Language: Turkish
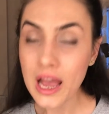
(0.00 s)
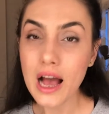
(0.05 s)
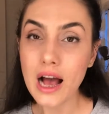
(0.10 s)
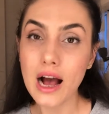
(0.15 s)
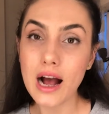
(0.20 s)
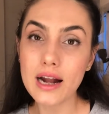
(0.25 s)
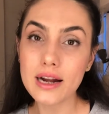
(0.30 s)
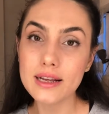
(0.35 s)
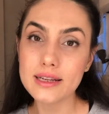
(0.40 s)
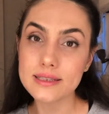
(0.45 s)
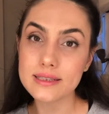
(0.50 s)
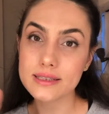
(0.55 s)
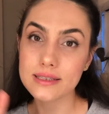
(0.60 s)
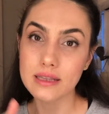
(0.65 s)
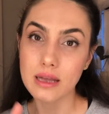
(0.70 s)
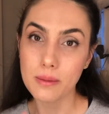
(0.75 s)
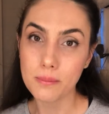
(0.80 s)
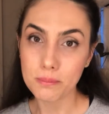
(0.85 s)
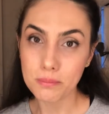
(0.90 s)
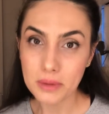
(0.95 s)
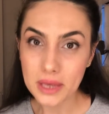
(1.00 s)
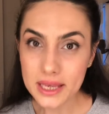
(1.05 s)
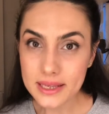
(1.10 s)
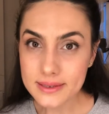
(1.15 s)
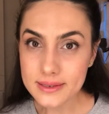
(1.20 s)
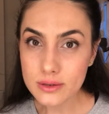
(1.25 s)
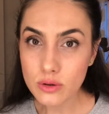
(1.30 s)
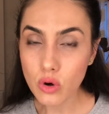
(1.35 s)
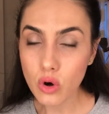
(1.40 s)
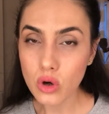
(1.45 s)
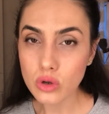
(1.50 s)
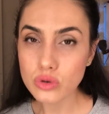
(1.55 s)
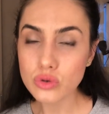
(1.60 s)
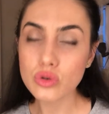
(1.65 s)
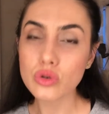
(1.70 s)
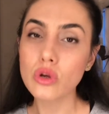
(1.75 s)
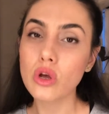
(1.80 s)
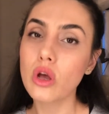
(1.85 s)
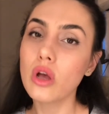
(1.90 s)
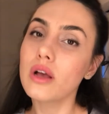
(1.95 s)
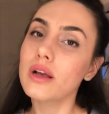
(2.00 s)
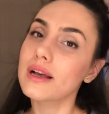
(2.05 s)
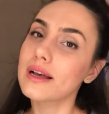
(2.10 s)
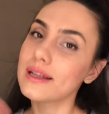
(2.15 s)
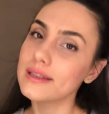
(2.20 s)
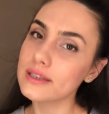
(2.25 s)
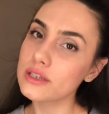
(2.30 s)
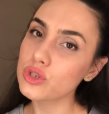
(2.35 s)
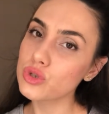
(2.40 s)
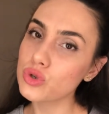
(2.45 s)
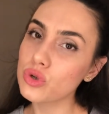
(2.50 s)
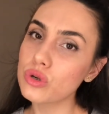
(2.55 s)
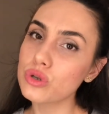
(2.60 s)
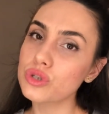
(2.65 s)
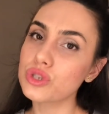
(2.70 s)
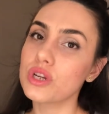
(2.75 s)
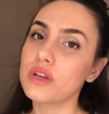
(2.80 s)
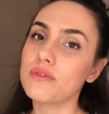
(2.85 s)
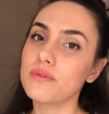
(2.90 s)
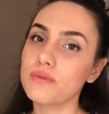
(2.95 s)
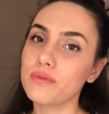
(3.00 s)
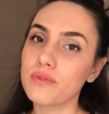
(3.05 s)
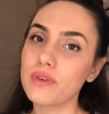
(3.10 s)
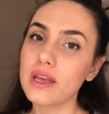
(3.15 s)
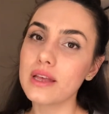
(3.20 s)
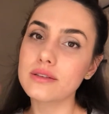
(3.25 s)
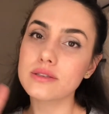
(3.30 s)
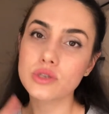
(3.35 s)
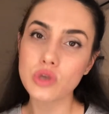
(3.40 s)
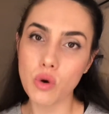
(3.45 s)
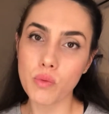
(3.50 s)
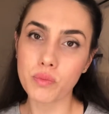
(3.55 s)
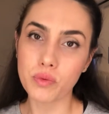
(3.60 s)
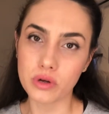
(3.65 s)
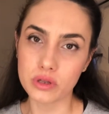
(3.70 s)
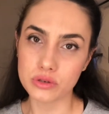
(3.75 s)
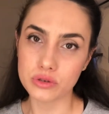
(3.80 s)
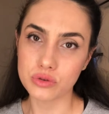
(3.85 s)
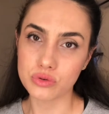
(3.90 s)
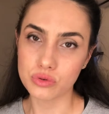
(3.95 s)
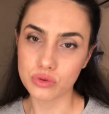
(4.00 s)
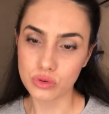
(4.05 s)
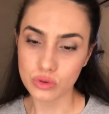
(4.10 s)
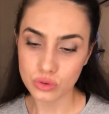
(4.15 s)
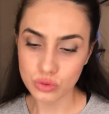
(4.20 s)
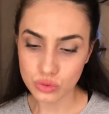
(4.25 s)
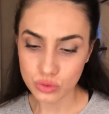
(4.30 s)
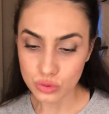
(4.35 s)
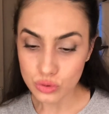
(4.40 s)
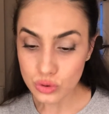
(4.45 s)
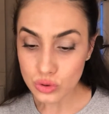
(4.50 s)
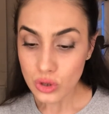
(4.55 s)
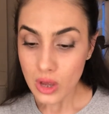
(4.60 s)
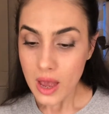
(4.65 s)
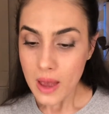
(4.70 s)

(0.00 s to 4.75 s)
Arkasından base coat, kalıcı oje ve top coat sürüyorsunuz.